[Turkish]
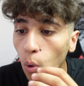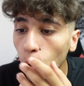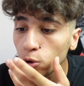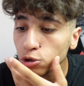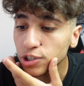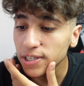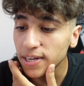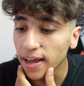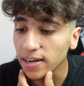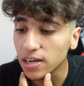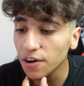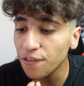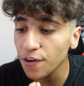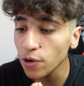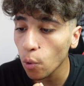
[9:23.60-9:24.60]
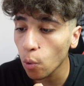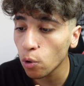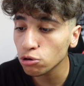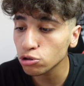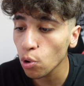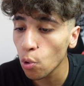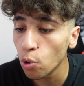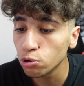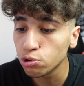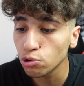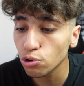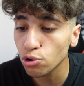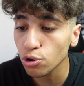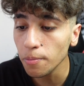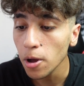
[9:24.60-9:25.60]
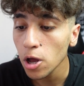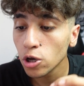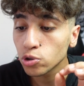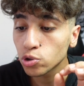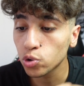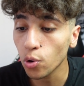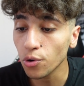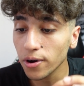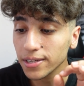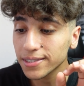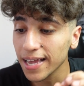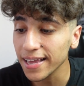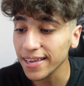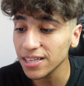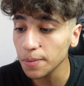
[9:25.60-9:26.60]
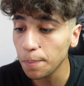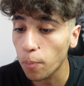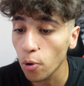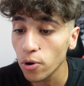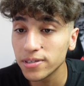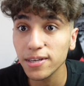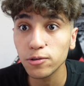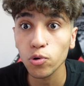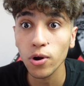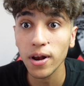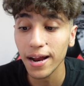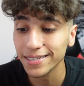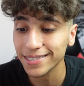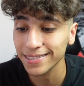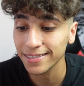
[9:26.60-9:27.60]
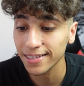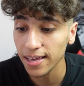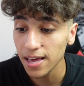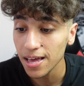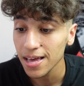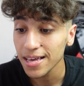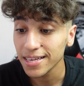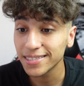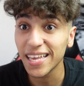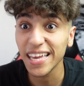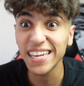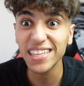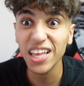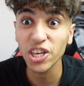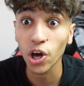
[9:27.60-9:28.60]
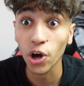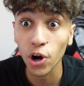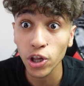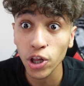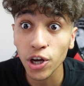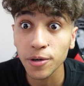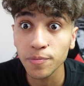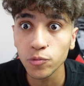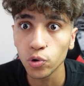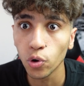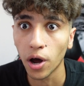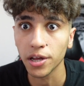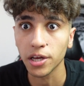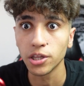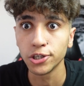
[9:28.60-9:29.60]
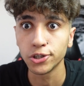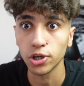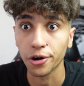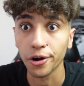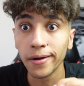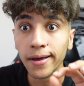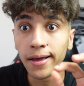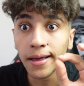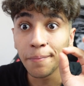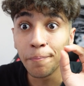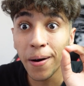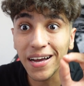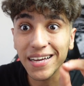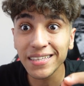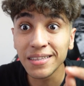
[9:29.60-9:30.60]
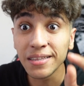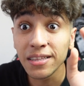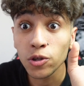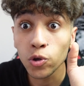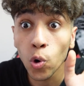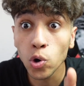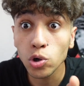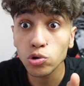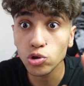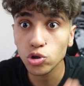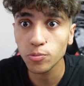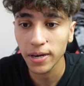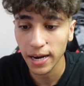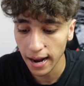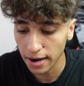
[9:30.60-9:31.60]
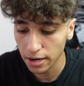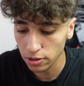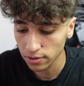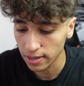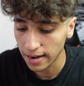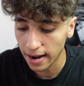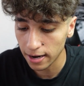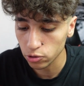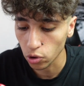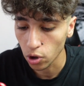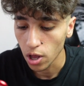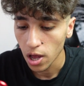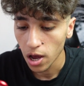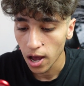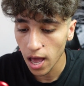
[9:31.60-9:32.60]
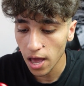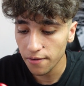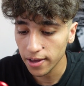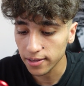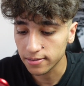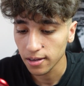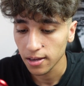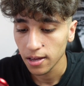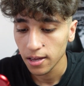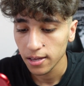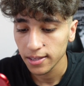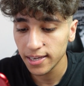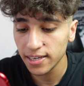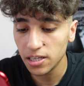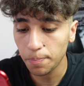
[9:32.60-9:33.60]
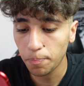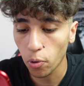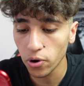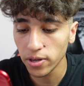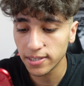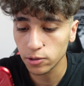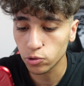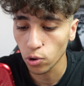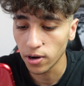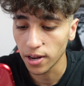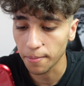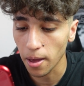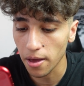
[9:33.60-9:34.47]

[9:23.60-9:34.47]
O siren kafayı orada öldürürüm sonra sen gidip polise söylersin diye seni de yaralarım diyor arkadaşlar. Bakın gördünüz mü neler, neler diyor. Evet gidip polise söylerim.